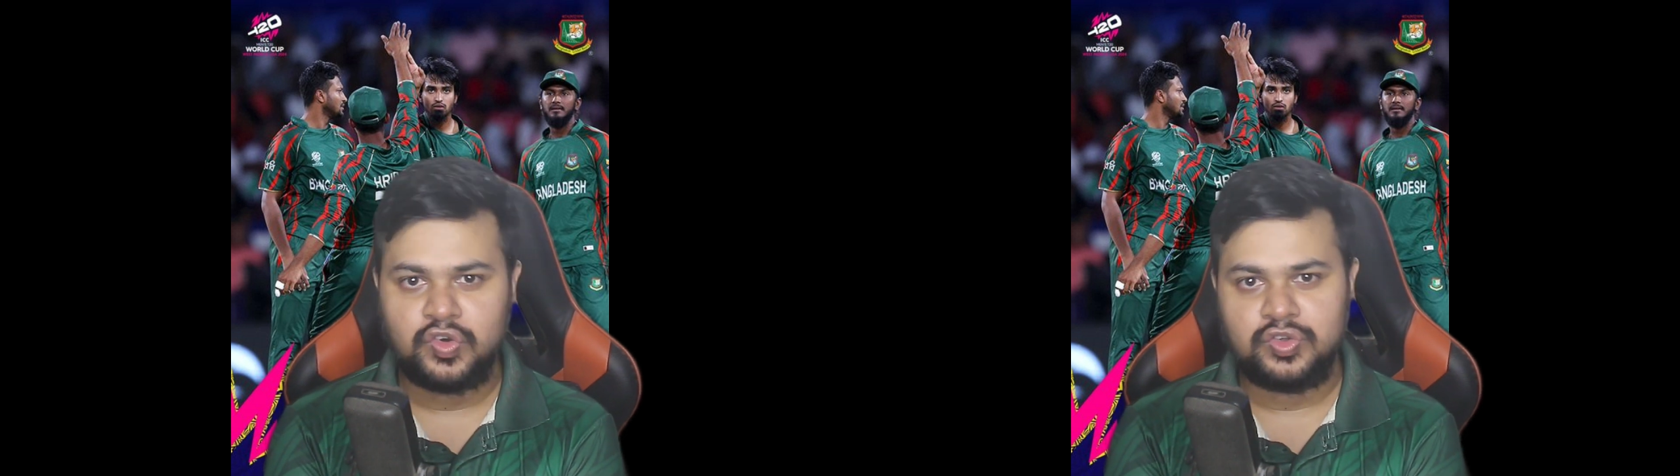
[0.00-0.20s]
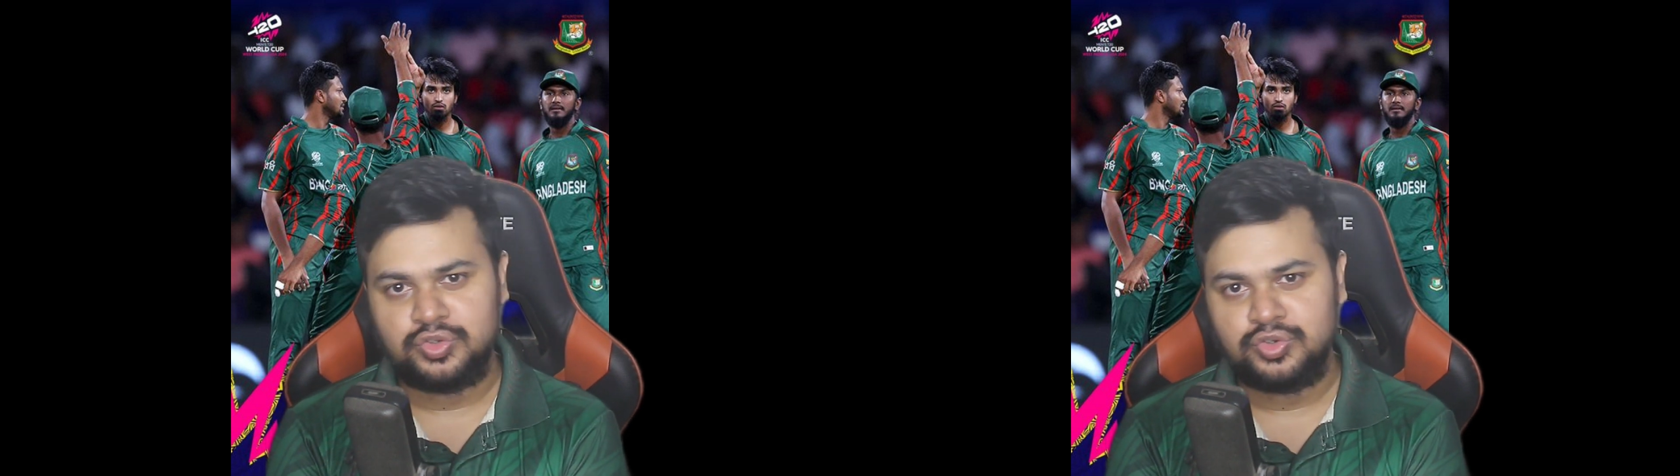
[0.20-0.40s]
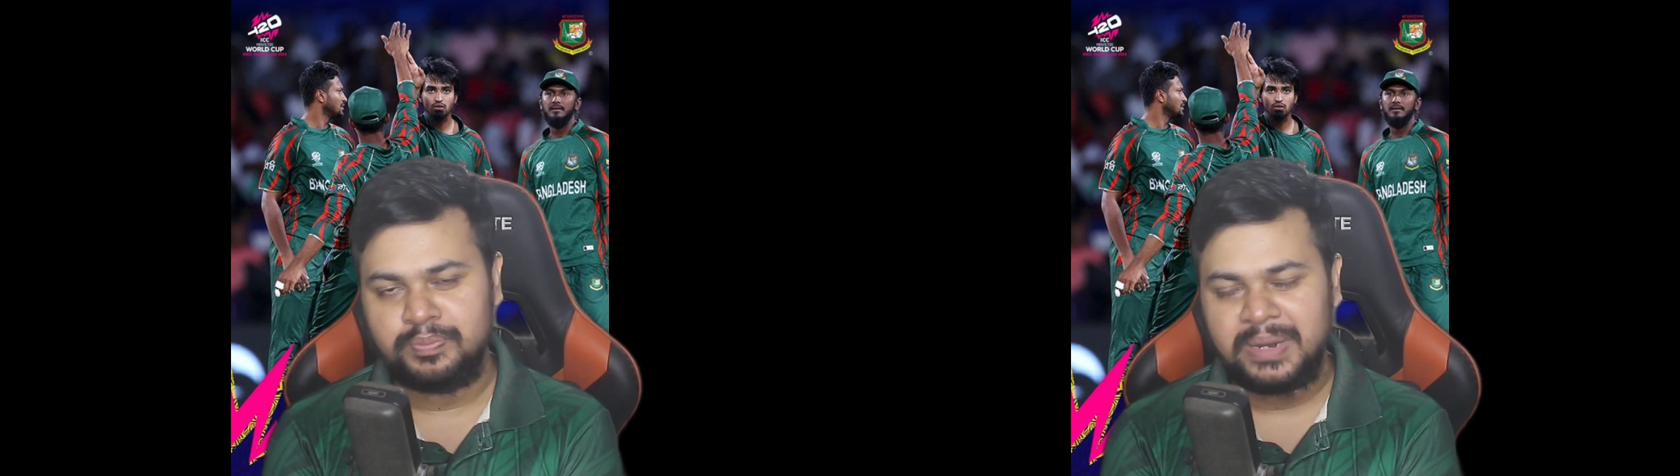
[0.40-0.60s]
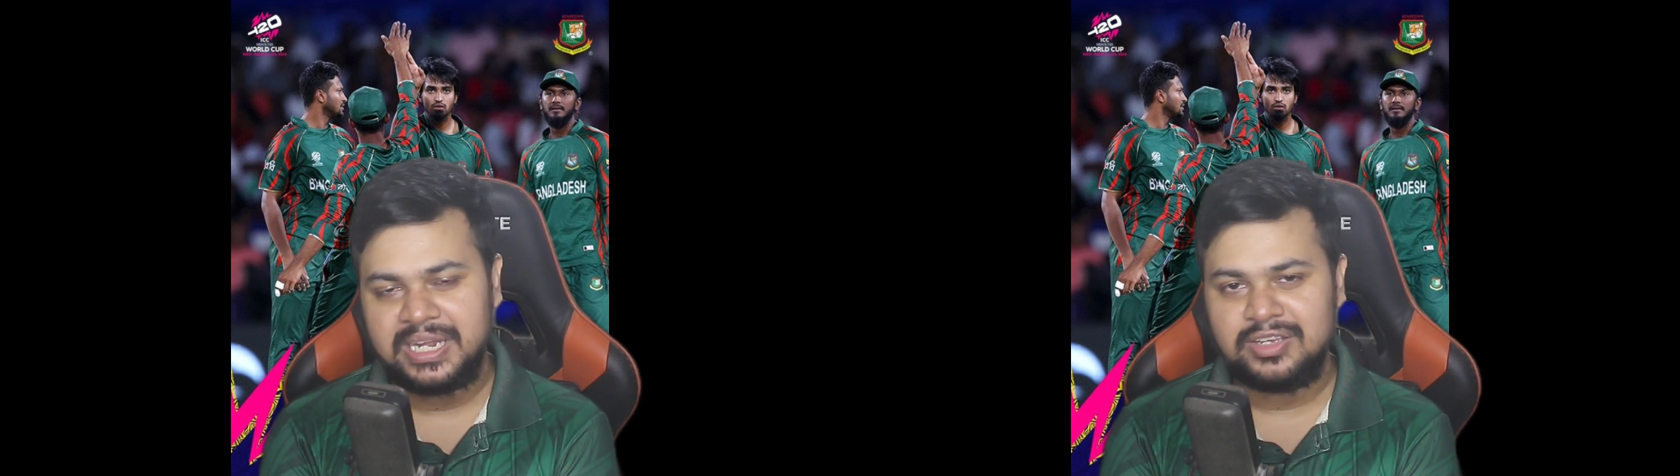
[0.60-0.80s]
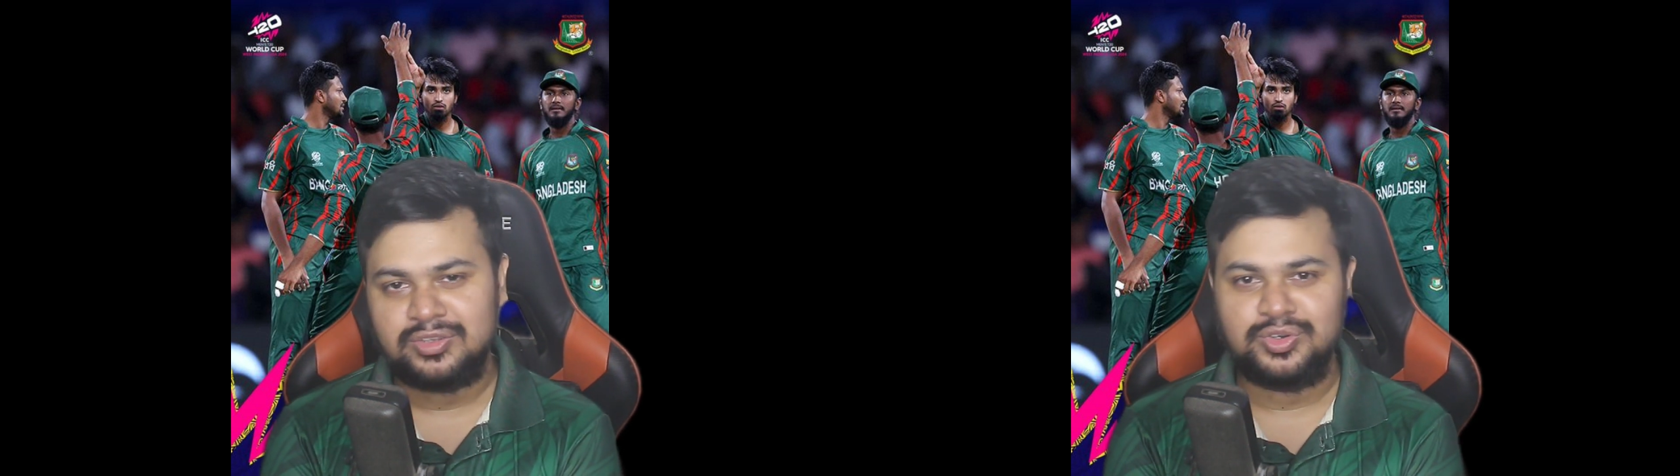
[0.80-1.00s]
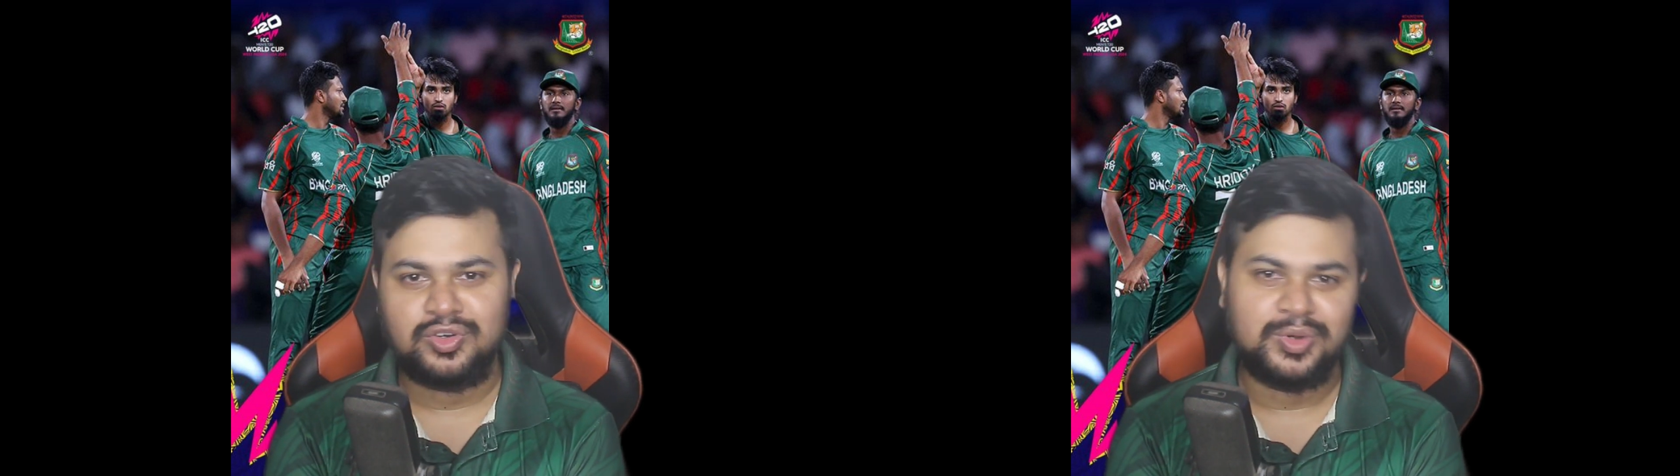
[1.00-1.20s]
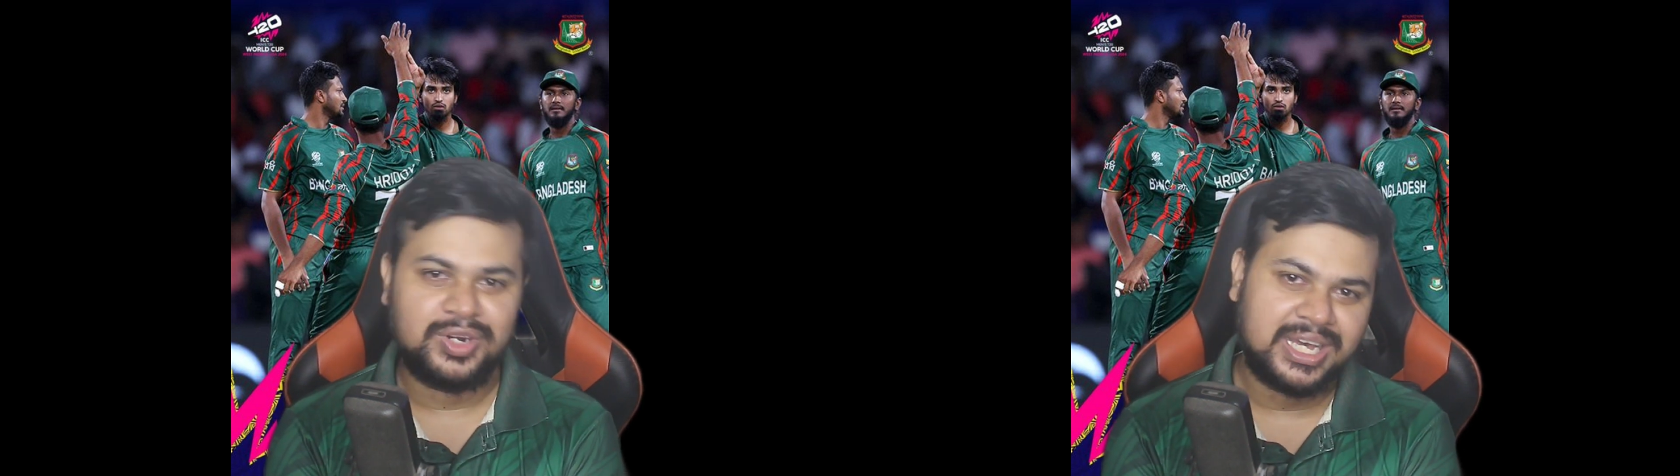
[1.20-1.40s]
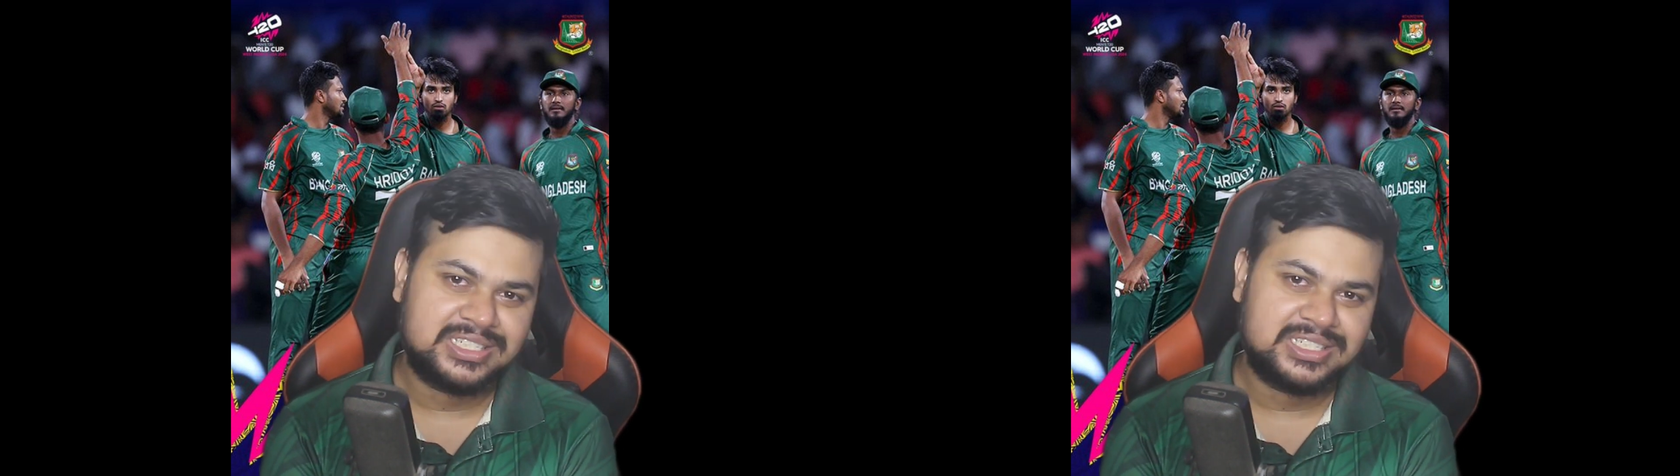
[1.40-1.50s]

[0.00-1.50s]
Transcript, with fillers: যতটুকু পারি যতটুকু মনে